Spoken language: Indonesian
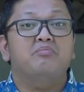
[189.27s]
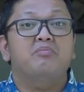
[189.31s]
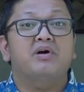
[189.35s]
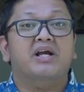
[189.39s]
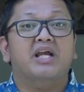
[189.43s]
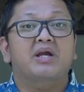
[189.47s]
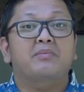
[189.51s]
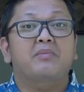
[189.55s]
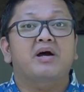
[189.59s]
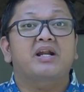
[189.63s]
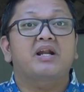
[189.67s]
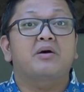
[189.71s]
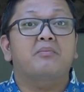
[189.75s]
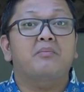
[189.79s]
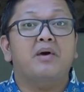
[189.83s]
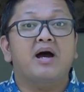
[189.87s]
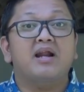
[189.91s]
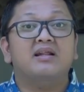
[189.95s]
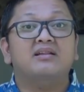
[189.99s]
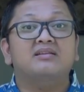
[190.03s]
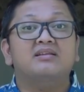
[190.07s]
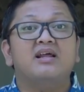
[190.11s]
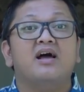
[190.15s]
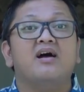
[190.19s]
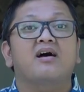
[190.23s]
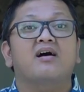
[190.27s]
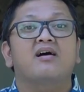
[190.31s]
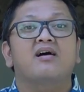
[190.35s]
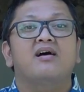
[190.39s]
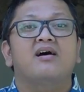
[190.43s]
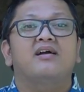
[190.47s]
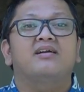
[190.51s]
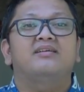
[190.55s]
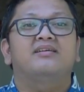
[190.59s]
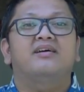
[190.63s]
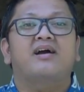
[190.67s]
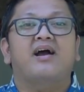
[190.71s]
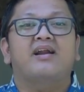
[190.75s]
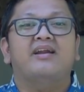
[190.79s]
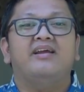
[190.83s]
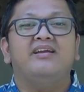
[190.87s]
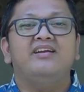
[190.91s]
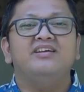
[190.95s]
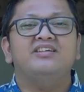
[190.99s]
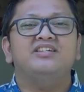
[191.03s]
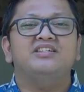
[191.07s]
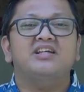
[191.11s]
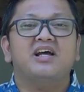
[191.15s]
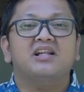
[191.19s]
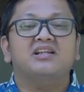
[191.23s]
bagaimana Marta dengan
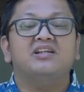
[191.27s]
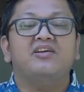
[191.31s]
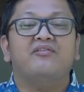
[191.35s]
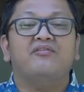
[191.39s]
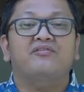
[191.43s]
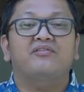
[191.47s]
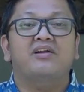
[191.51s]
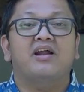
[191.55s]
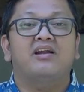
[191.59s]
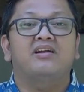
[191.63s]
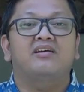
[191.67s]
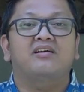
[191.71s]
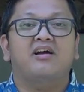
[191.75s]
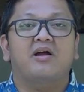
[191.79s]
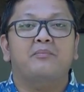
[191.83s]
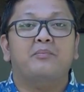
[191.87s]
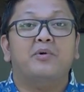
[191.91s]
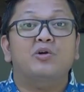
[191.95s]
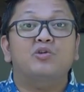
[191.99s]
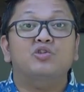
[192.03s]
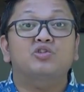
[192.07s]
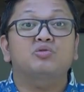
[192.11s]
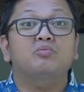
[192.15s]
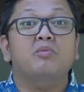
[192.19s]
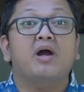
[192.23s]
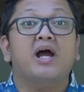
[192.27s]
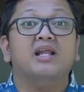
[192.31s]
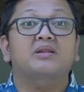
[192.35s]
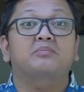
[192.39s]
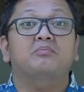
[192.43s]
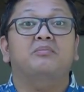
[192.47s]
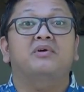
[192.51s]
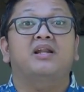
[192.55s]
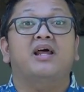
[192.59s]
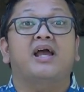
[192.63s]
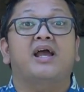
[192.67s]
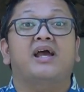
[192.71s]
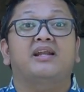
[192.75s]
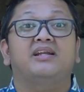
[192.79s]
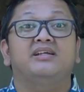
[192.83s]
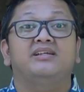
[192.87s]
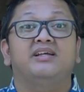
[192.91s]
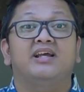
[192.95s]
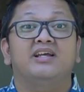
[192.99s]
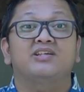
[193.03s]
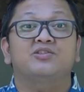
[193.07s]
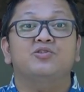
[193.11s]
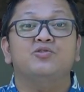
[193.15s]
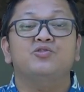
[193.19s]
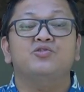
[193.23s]
inisiatif dan dengan penuh semangat
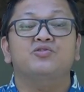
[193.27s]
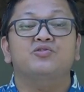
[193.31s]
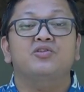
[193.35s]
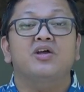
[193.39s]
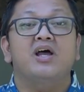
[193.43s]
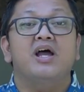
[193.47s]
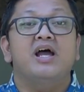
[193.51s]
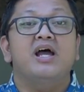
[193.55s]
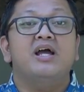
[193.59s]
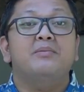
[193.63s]
melayani Yesus,